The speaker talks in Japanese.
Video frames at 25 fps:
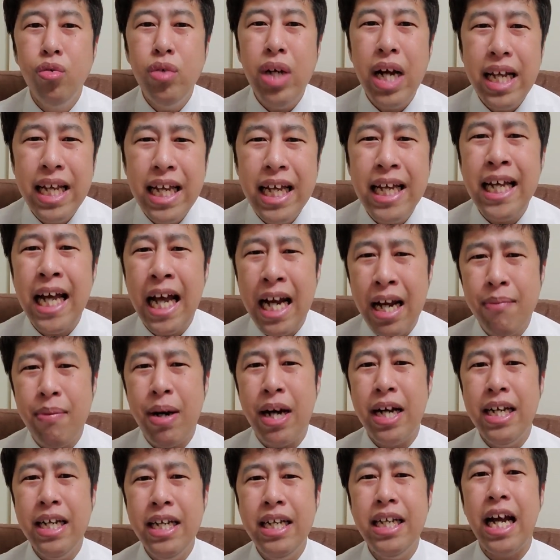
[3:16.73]
上でやれ
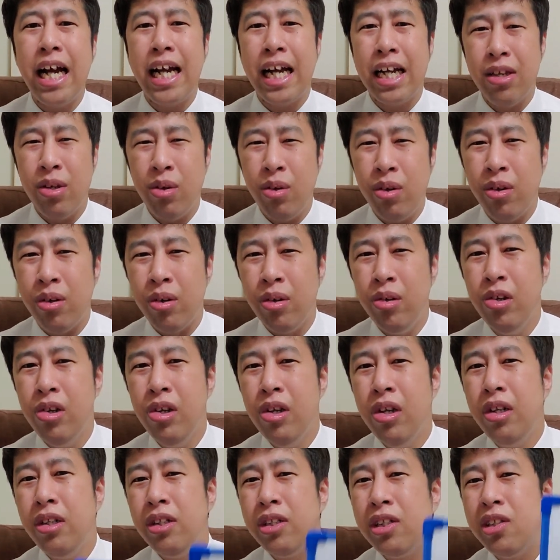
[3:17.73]
ばいいんだけど、
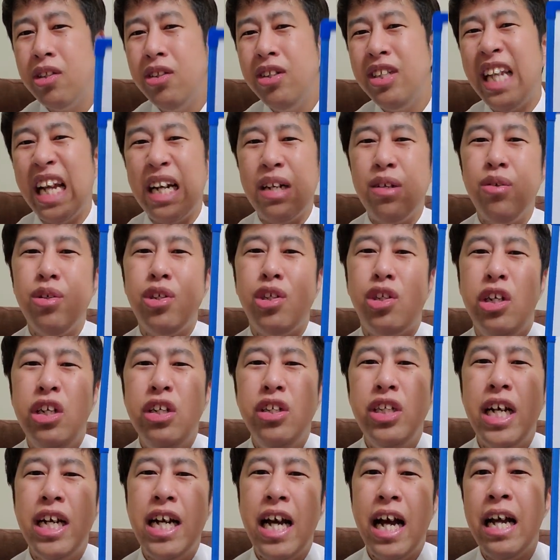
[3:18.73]
ついてくる人いる
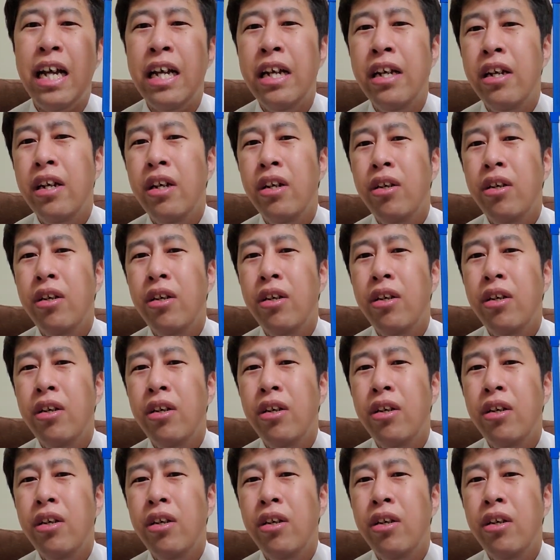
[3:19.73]
じゃない。